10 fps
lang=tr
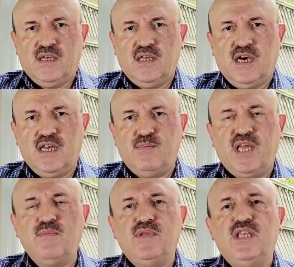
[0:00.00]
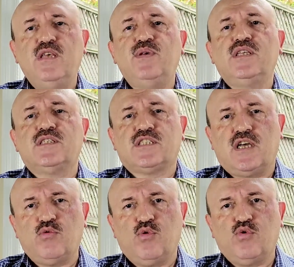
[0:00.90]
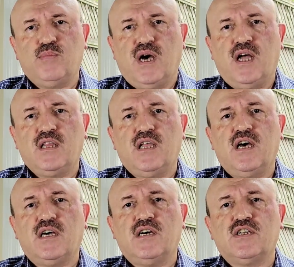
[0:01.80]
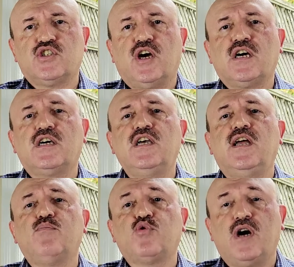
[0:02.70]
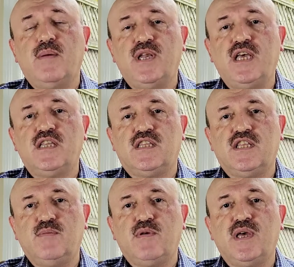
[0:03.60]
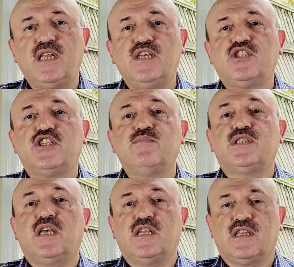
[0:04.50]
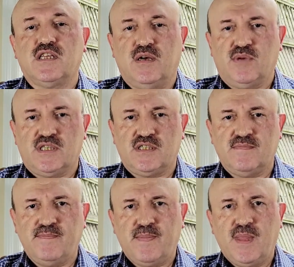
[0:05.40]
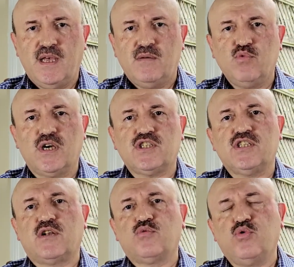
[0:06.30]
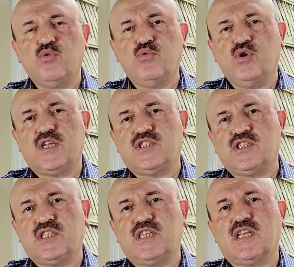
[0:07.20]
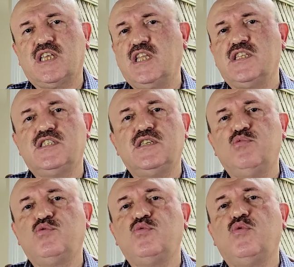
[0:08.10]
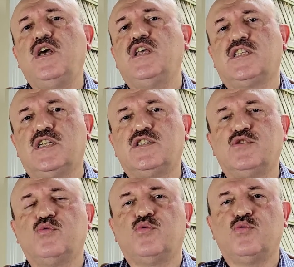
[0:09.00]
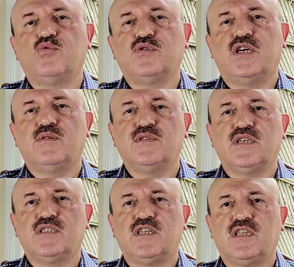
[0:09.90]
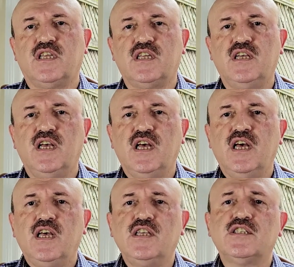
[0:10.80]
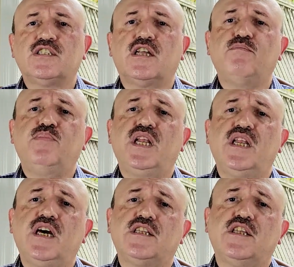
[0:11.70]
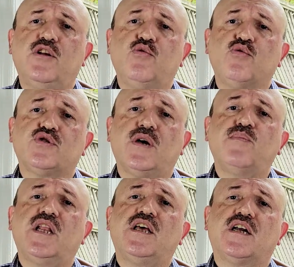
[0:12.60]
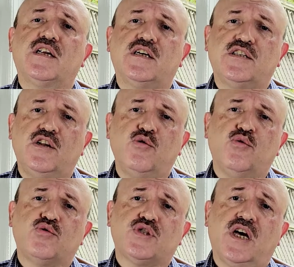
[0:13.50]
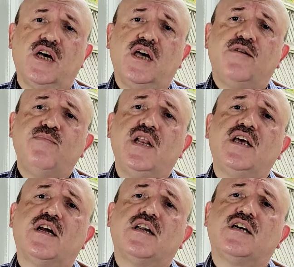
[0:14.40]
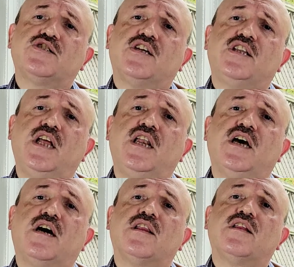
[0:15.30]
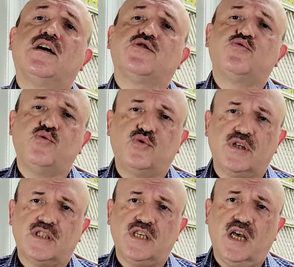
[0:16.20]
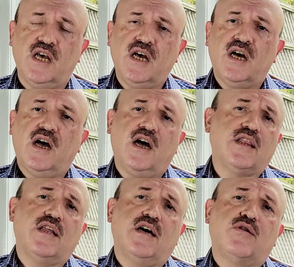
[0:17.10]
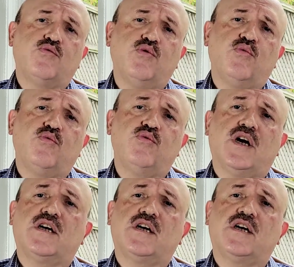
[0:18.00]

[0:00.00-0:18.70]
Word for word: Yani benim iyi bir insan olduğuma, Allah'a karşı hakkıyla mukabele ettiğimi beni hiç kimse inandıramaz. Bu açıdan kulluğu açısından kendisini bütünüyle yetersiz görüyor Üstadımız Hazretleri. İnsanın binler dili olsa, milyarlar dili olsa, milyarlarca dille Allah'a şükretse Allah'a kulluğun